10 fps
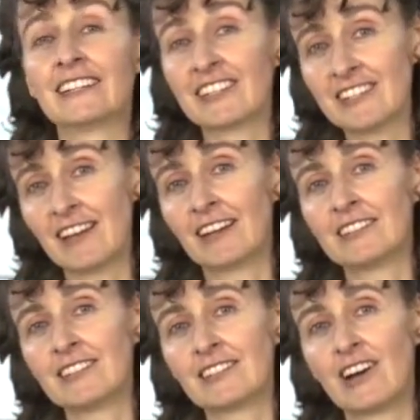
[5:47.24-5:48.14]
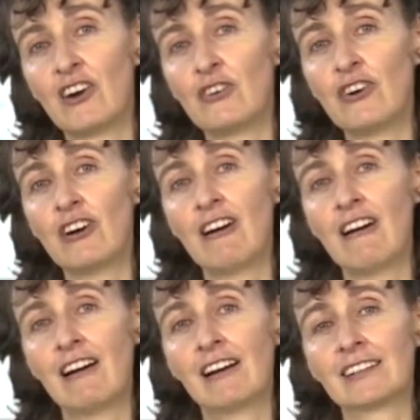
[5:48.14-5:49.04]
Interessant ist auch,
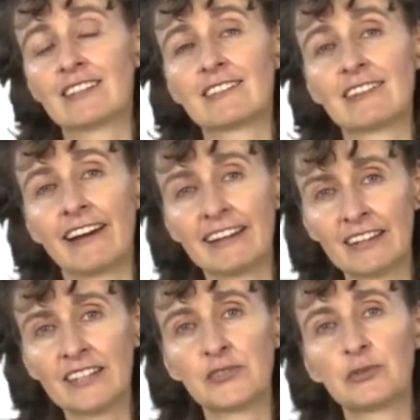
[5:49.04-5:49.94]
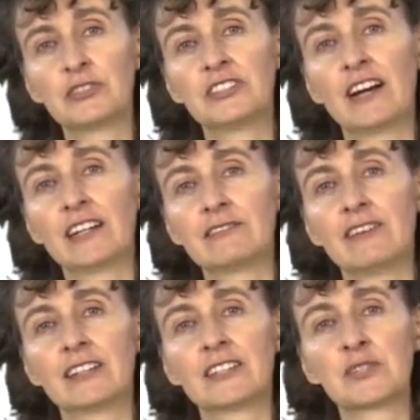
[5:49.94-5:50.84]
dass es eigentlich so gedacht
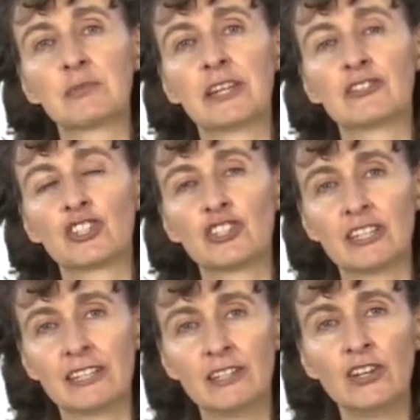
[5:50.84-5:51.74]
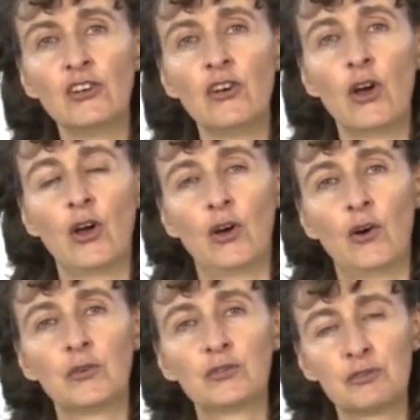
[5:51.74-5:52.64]
war, dass Menschen in
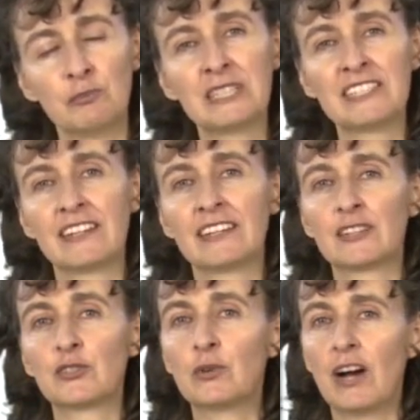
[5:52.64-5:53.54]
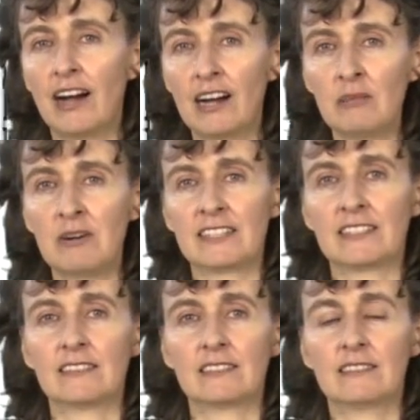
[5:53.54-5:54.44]
und mit der Natur
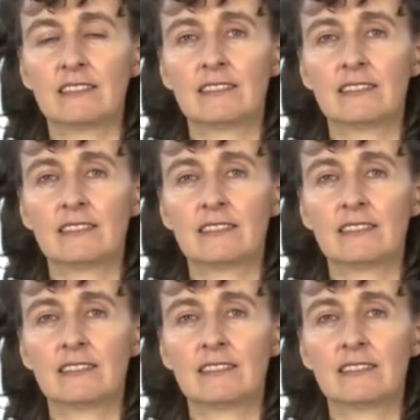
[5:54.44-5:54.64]
arbeiten,